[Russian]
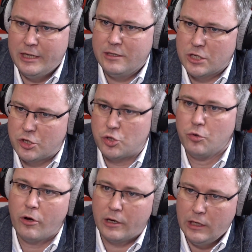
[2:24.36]
30,
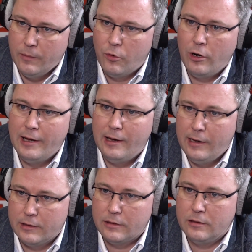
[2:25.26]
40 и более
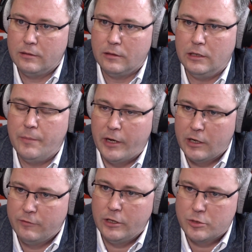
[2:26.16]
лет
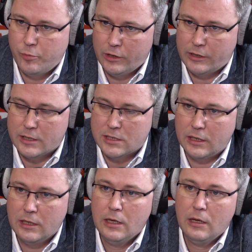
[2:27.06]
непрерывной
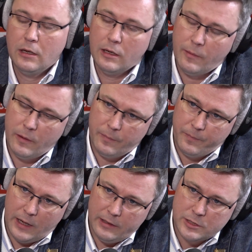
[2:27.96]
эксплуатации
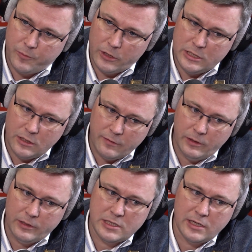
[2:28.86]

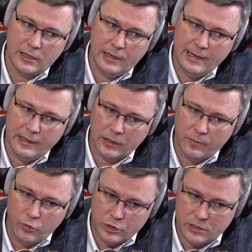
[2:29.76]
эксплуатировался ли
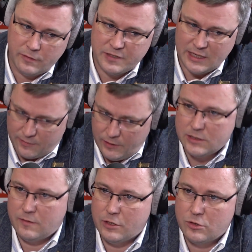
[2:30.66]
этот мост в
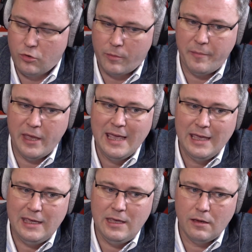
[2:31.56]
соответствии с нормами
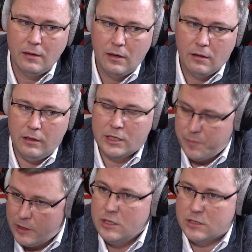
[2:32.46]
и
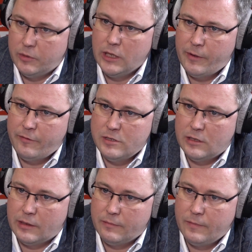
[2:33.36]
экспертиза была
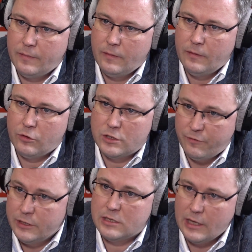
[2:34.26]
проведена?
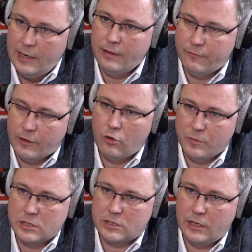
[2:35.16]
Значит, Вы знали, в
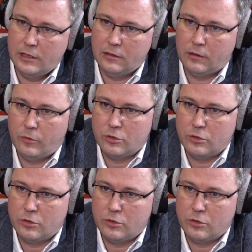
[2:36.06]
каком состоянии этот